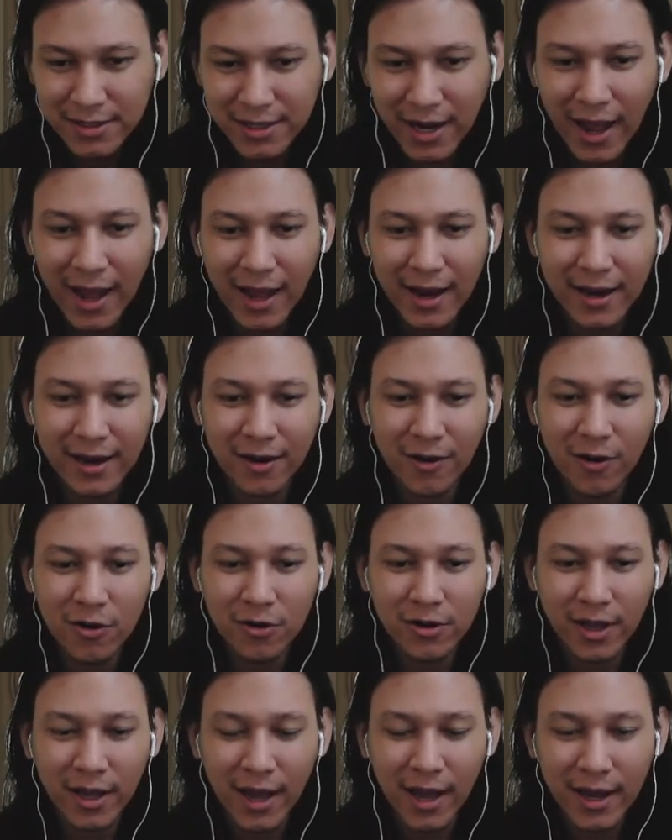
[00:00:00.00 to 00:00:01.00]
Der,
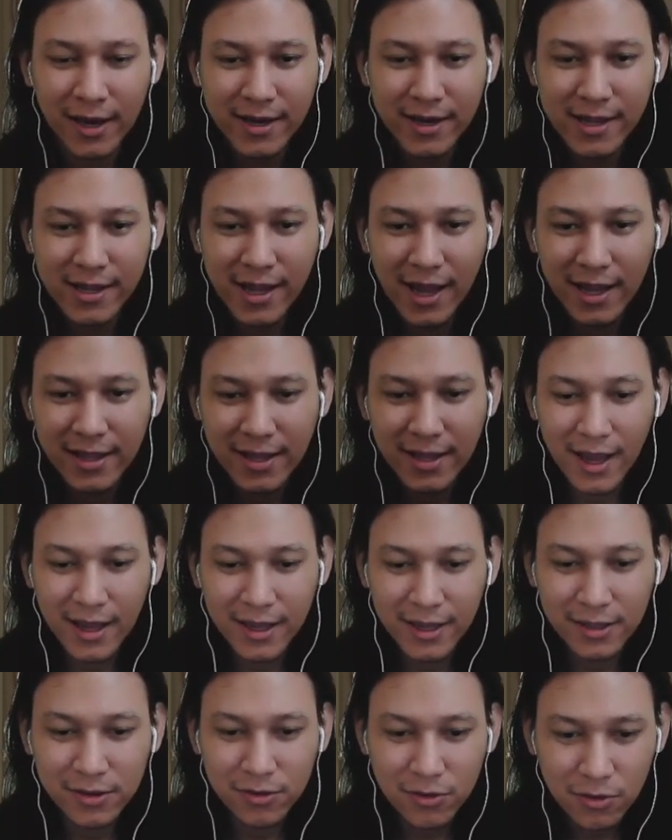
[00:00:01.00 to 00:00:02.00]
oke okay, hadiahnya
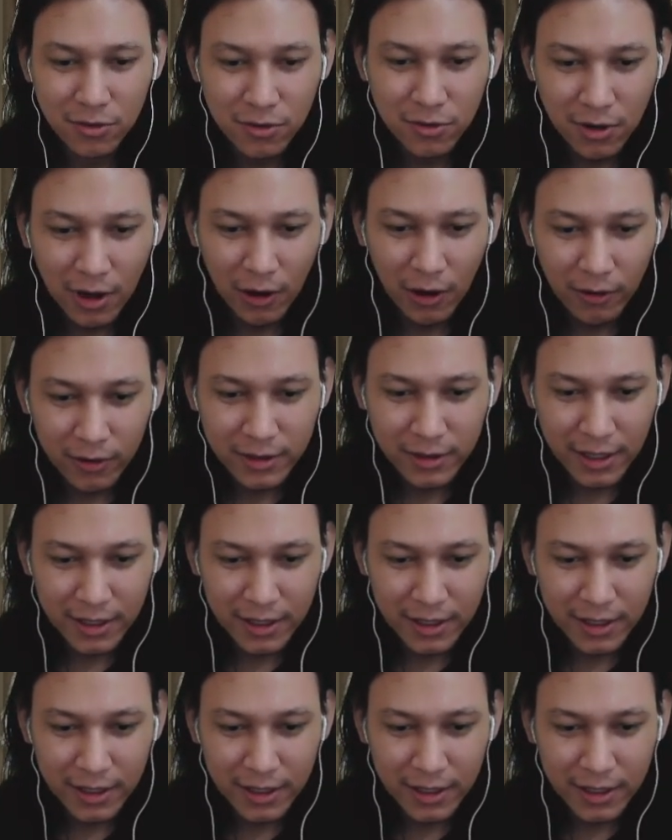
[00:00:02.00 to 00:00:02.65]
itu kalau